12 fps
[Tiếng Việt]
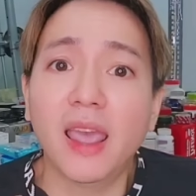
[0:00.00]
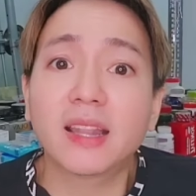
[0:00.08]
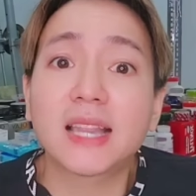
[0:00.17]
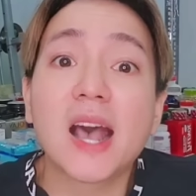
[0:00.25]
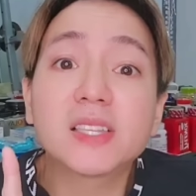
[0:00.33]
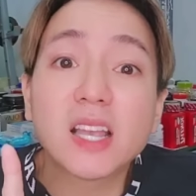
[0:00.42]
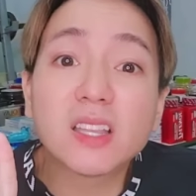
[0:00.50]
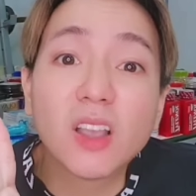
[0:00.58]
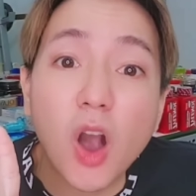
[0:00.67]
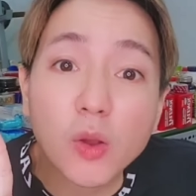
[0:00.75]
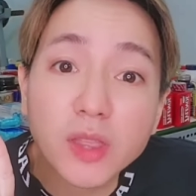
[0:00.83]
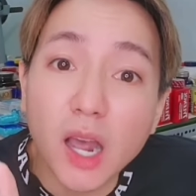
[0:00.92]
he tao sẽ
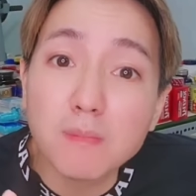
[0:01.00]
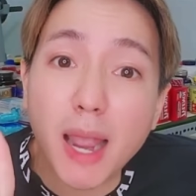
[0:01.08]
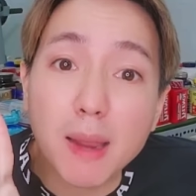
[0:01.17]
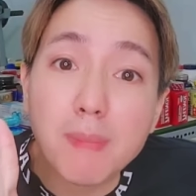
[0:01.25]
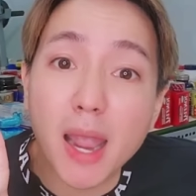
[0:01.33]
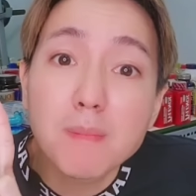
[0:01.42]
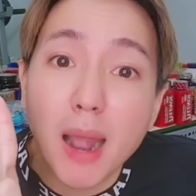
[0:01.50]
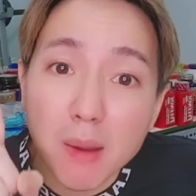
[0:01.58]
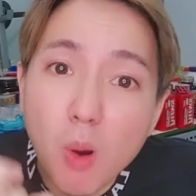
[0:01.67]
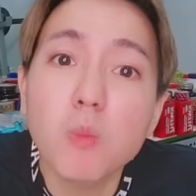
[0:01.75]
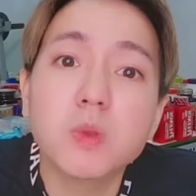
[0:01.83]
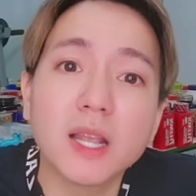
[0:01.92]
gọi tên mày bảy
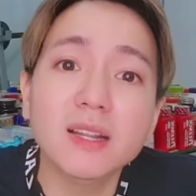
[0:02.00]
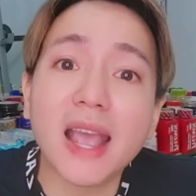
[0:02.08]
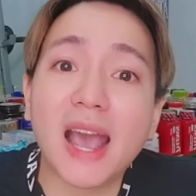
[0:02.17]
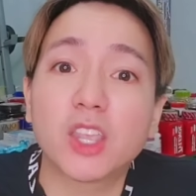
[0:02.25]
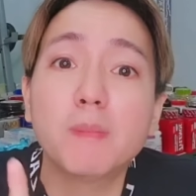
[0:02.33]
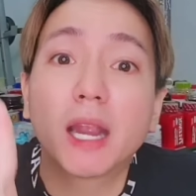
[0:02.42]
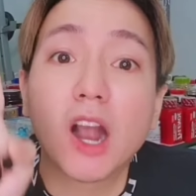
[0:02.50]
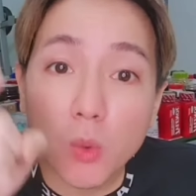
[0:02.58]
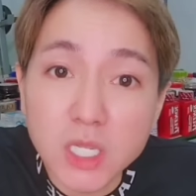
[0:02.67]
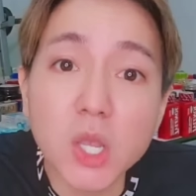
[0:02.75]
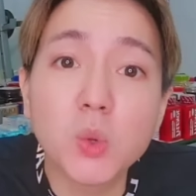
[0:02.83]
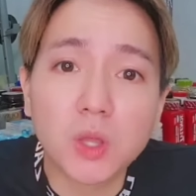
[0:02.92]
bảy bốn chín ngày cho mày
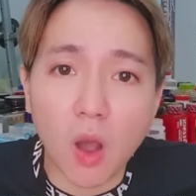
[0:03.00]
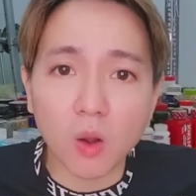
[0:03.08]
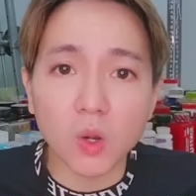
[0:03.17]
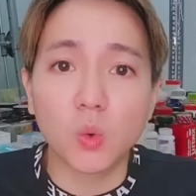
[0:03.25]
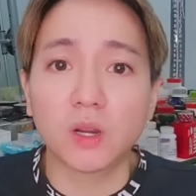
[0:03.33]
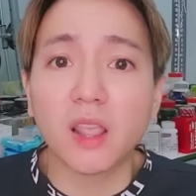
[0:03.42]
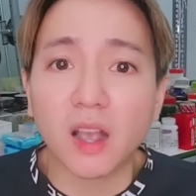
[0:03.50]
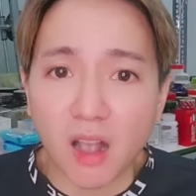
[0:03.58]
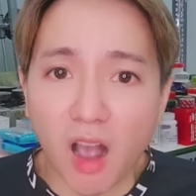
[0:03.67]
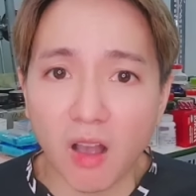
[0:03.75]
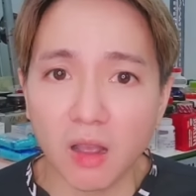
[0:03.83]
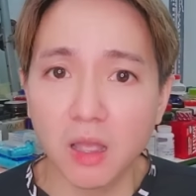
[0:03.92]
khỏi siêu thoát luôn đó nha
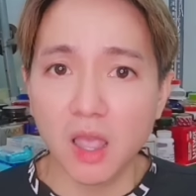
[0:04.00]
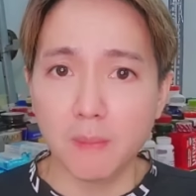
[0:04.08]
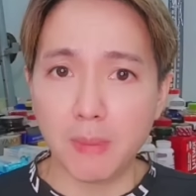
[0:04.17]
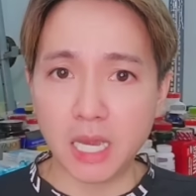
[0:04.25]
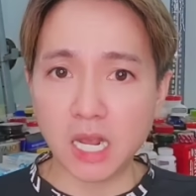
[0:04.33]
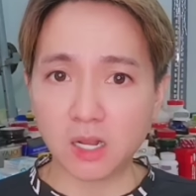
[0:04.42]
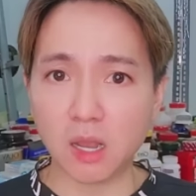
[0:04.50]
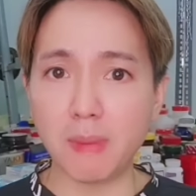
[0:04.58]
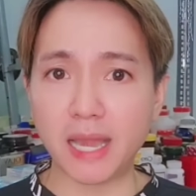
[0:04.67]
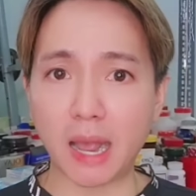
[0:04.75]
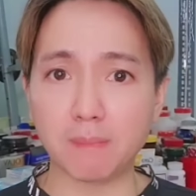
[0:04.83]
con mày đừng có mày